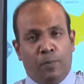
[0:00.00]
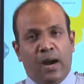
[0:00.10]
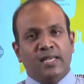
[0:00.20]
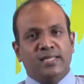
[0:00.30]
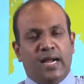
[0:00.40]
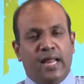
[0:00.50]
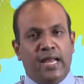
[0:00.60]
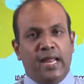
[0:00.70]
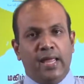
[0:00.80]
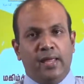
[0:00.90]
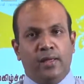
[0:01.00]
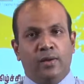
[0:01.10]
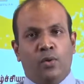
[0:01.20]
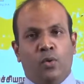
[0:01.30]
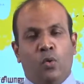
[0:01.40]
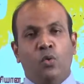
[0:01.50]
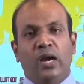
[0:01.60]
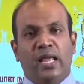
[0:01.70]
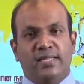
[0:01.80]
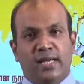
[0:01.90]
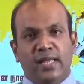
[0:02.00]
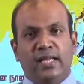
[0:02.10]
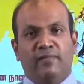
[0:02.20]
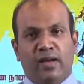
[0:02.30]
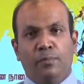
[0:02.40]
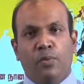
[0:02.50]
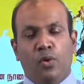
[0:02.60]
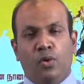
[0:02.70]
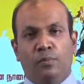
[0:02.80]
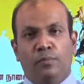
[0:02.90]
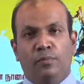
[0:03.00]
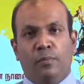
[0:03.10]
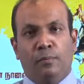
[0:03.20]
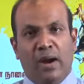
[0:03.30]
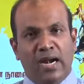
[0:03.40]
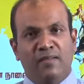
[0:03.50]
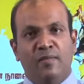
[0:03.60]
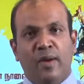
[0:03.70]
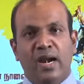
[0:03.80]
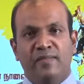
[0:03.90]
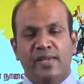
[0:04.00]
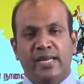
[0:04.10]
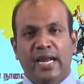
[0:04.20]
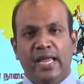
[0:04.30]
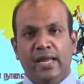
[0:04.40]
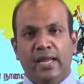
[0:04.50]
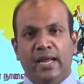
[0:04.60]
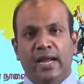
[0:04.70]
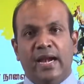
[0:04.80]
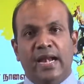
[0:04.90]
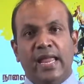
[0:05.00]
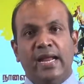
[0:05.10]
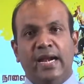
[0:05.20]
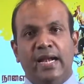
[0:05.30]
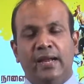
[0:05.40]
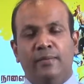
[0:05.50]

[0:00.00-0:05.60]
பாடசாலையிலே உங்களை சந்திக்க வரப்போகும் மாணவ மாணவியர்களை நீங்கள்